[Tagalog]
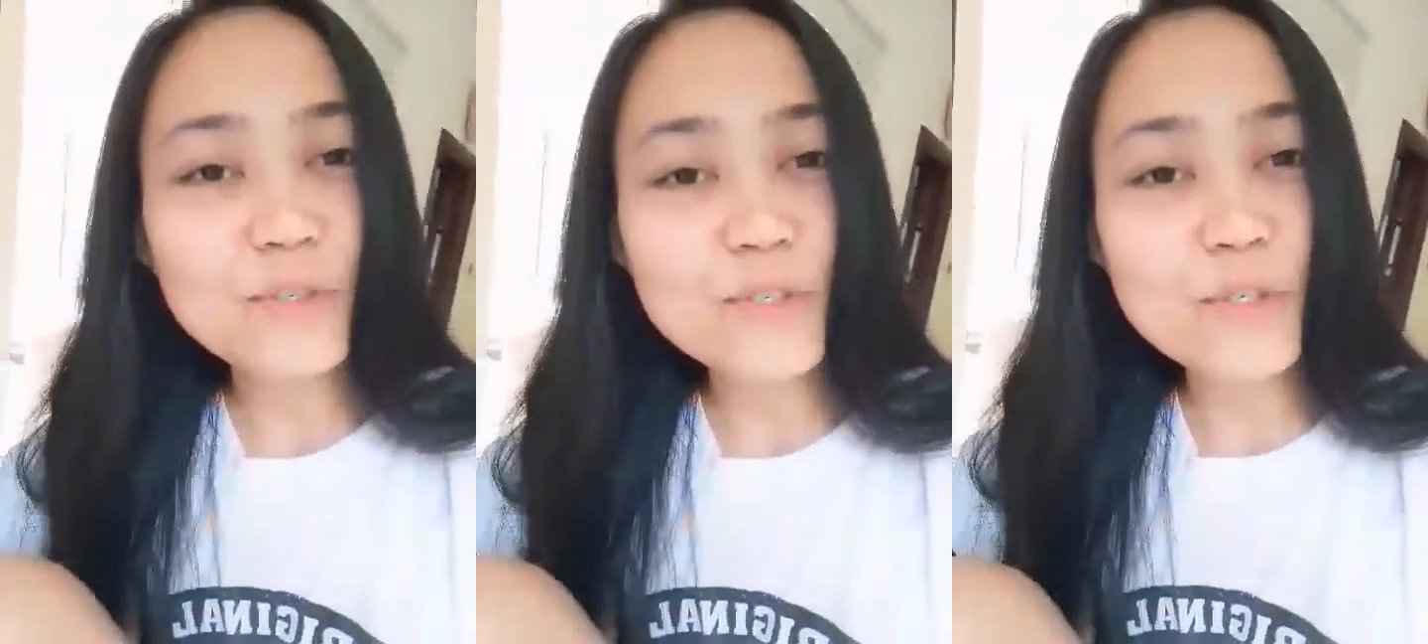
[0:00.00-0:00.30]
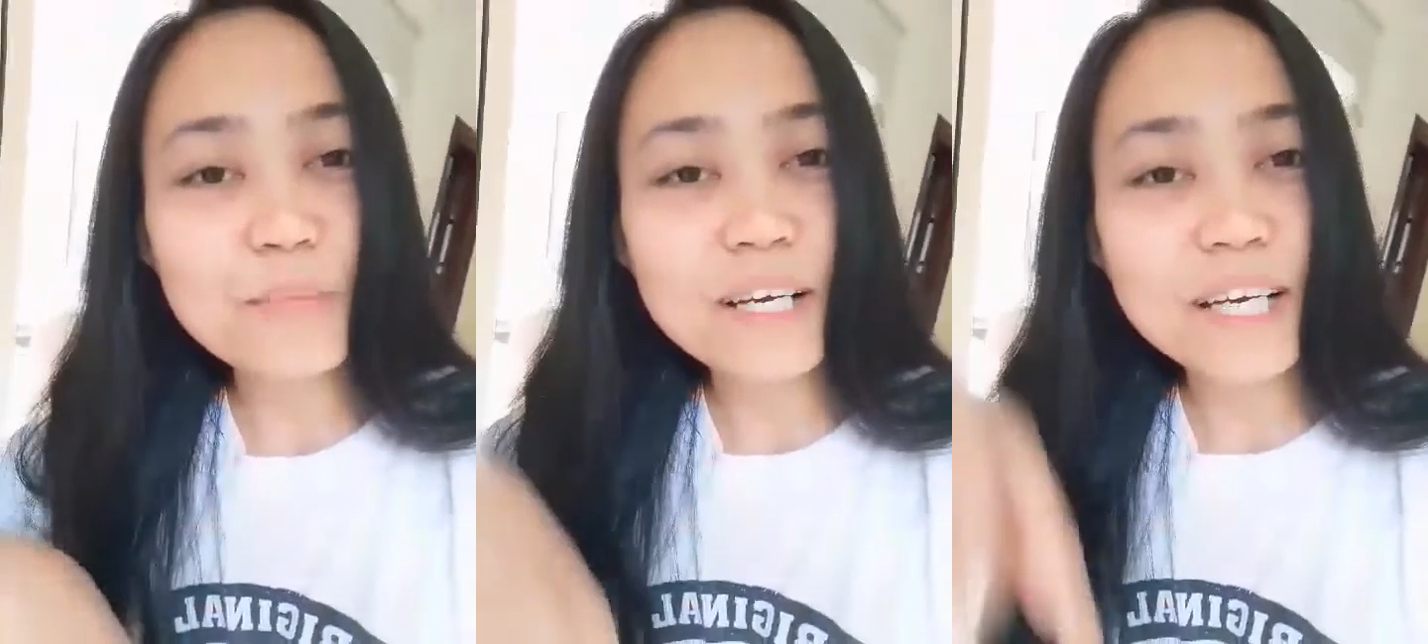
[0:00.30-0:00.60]

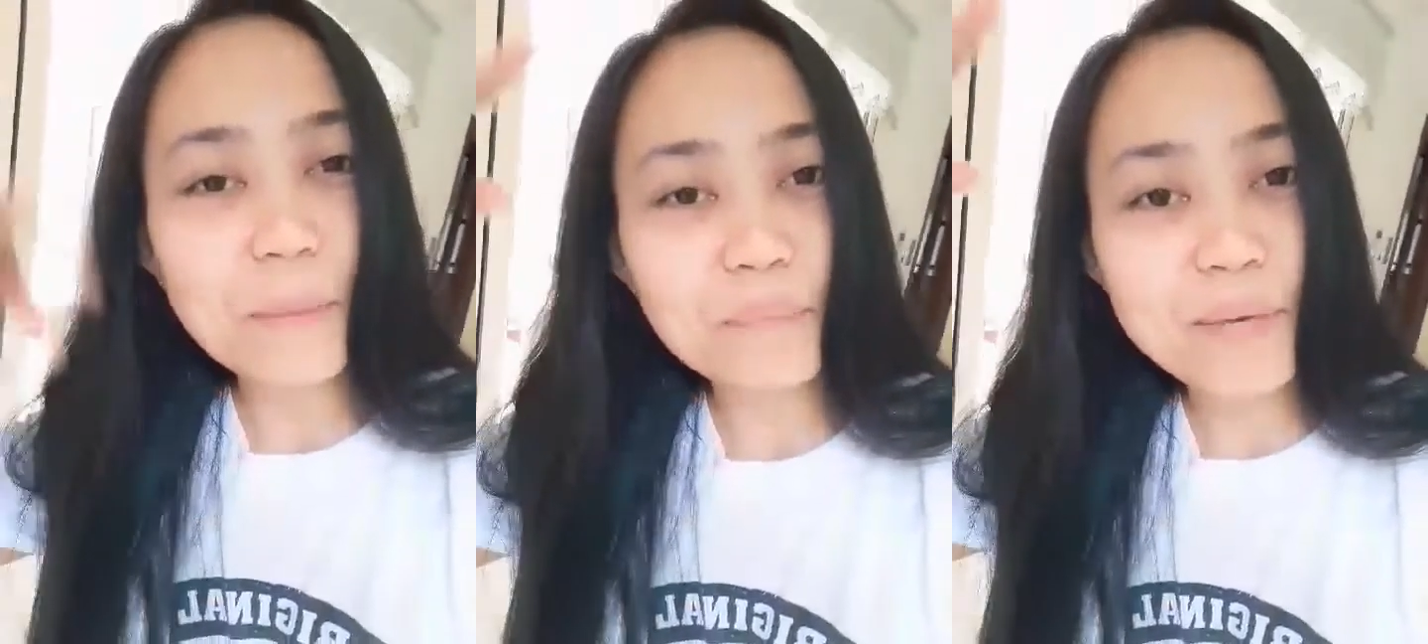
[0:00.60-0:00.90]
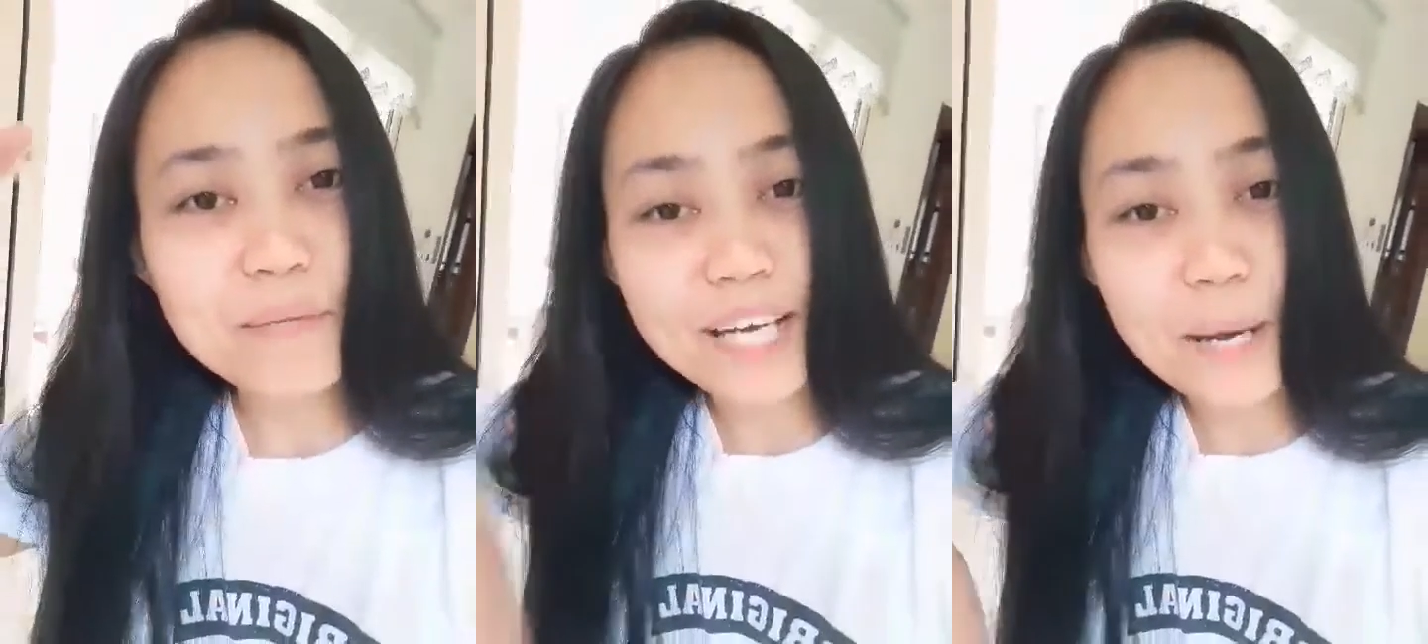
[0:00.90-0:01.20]
gusto
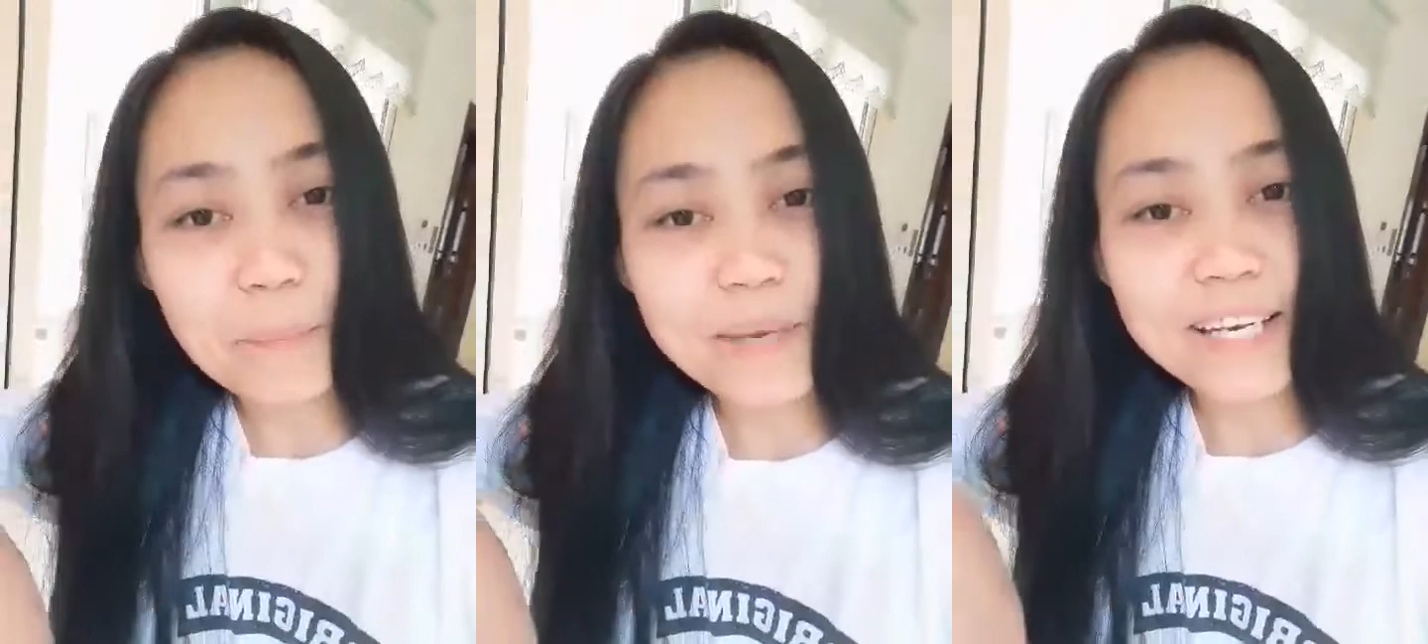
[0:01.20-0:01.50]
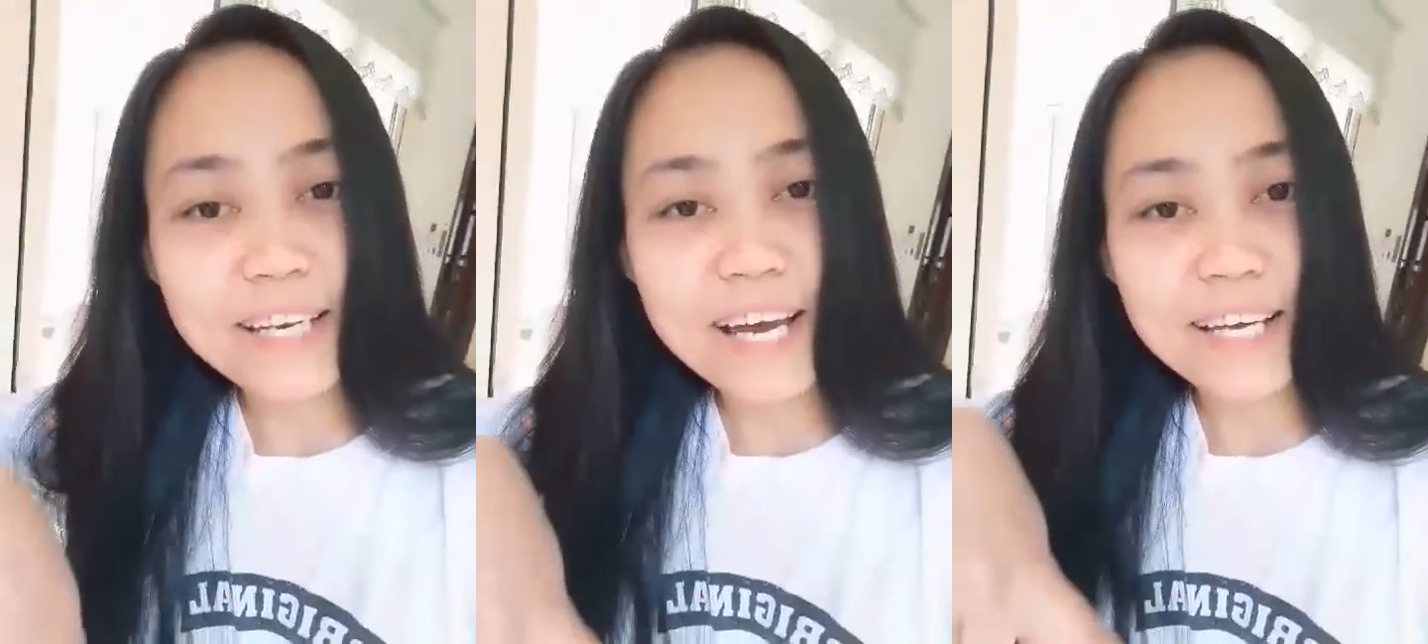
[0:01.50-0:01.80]
magkape, magkape
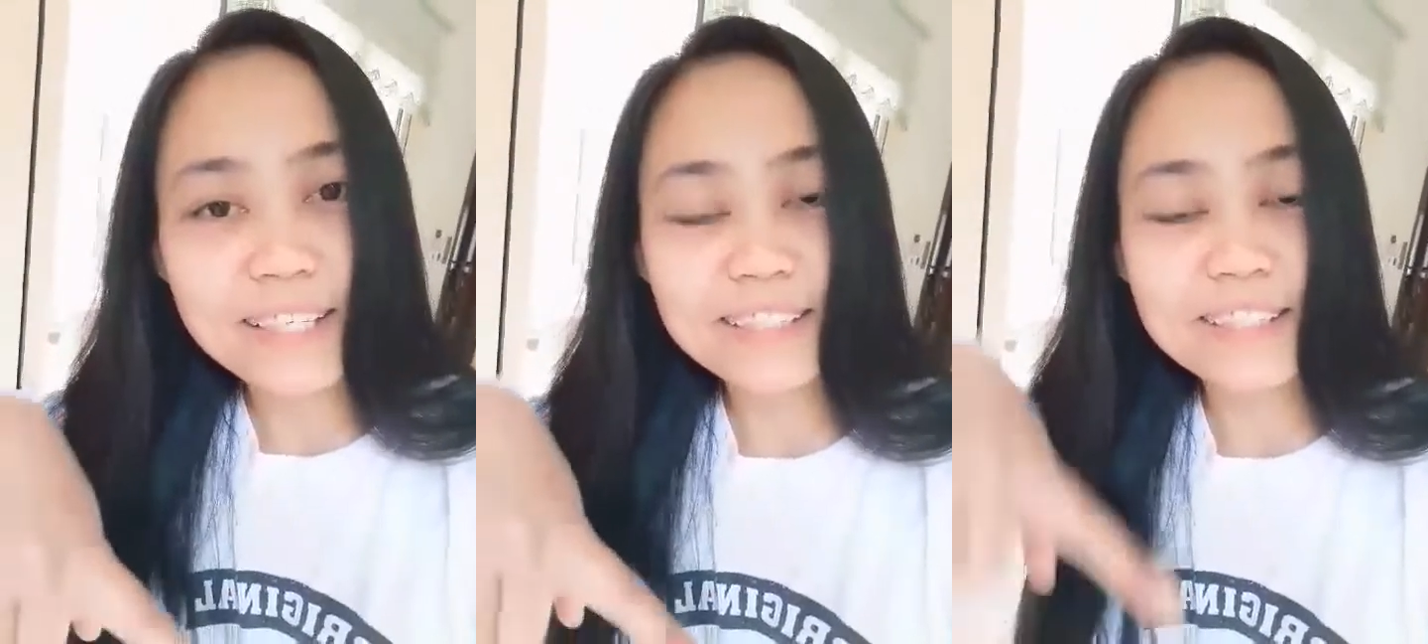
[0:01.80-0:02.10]
na.